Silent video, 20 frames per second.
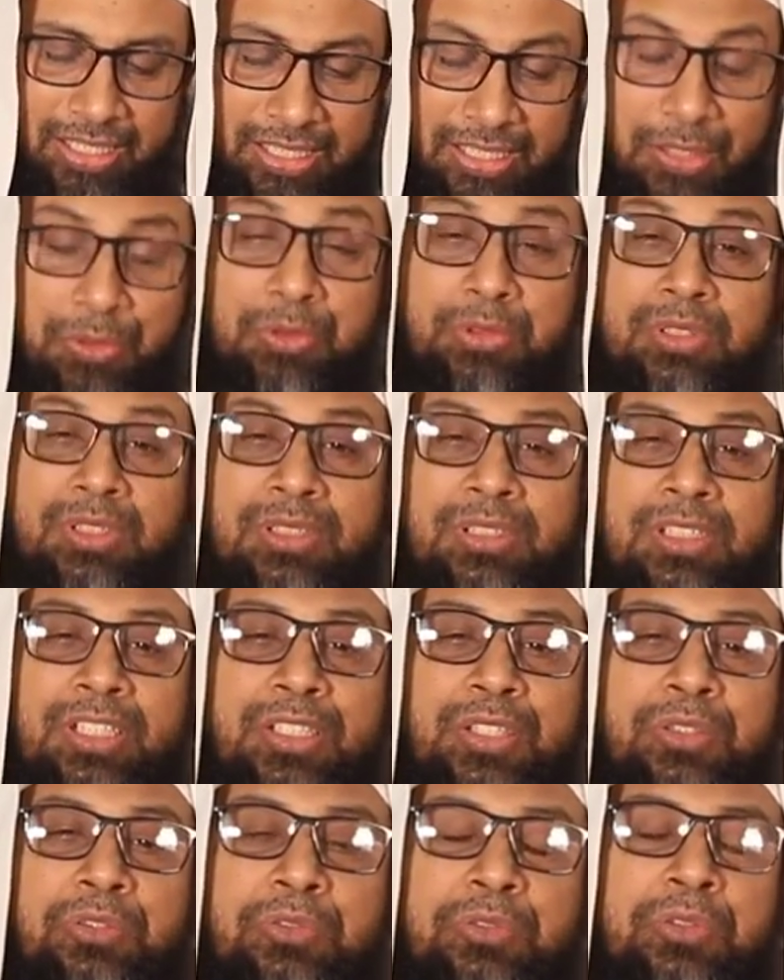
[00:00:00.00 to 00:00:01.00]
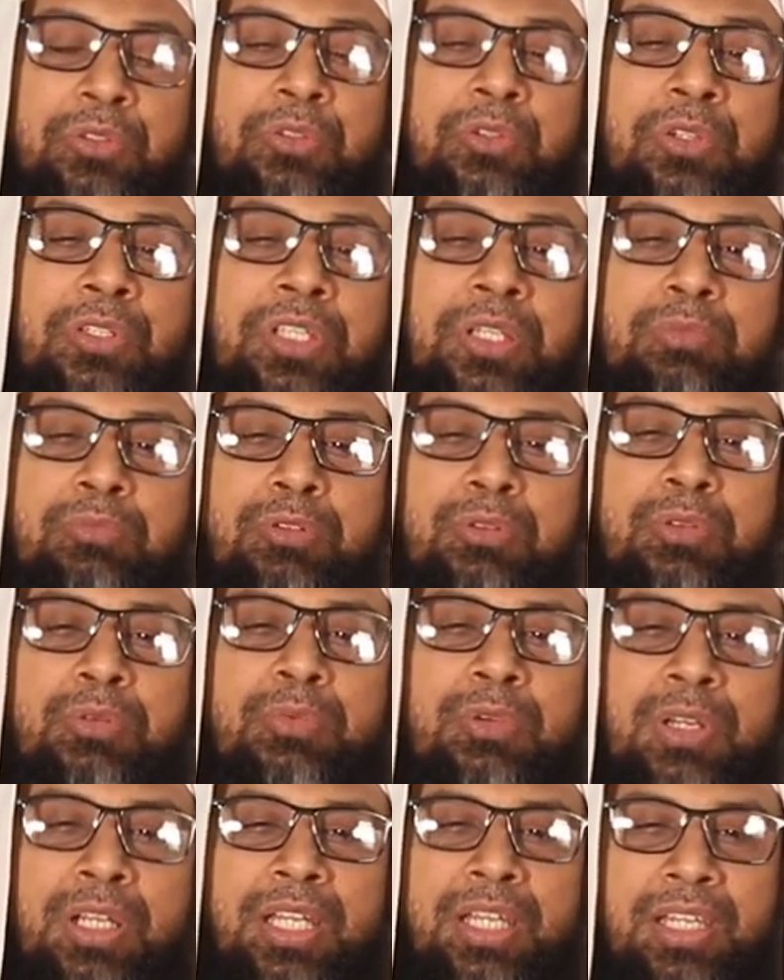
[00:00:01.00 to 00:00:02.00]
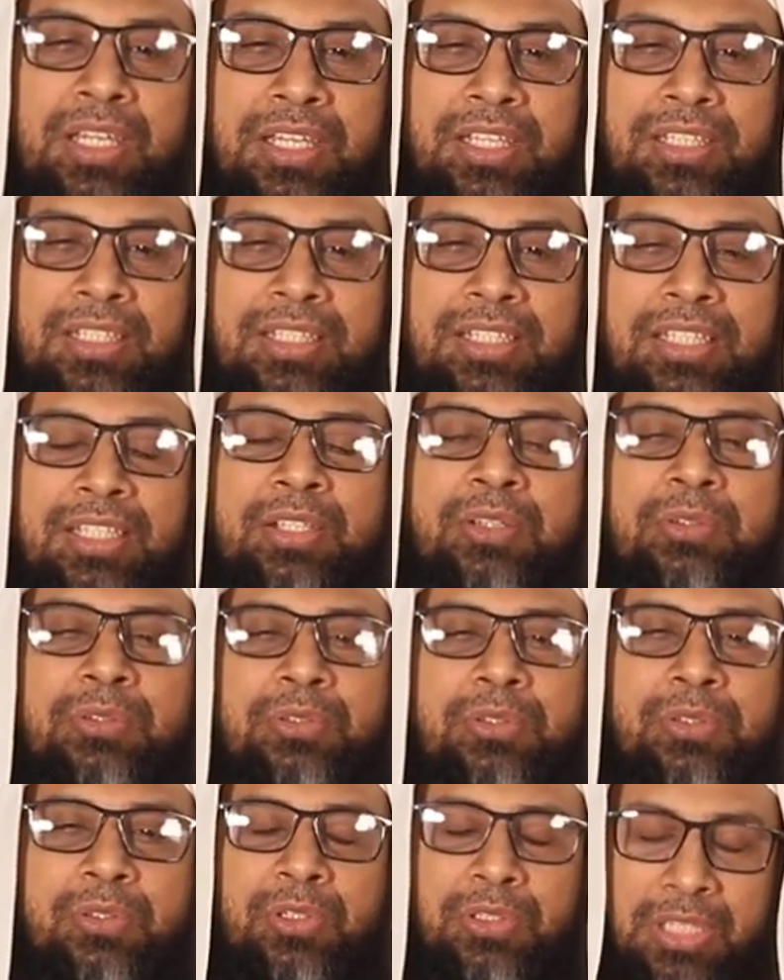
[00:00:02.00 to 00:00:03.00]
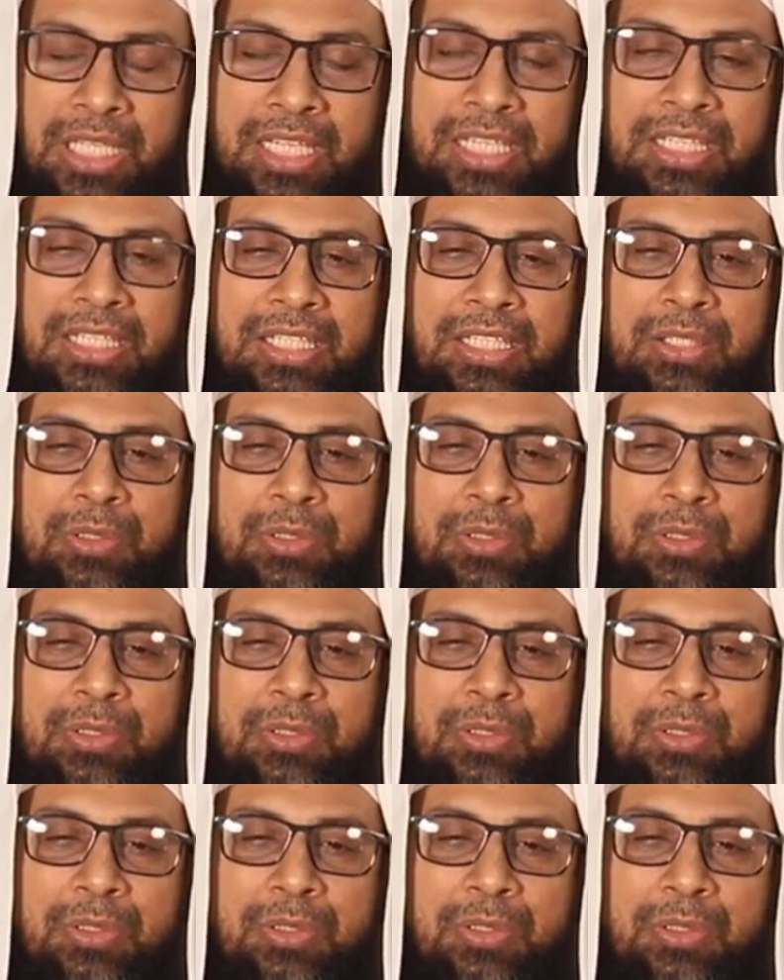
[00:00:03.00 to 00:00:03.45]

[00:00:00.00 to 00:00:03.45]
কিন্তু তিনি কোনো কথাই ভুল বলেননি তিনি কোনো কথাই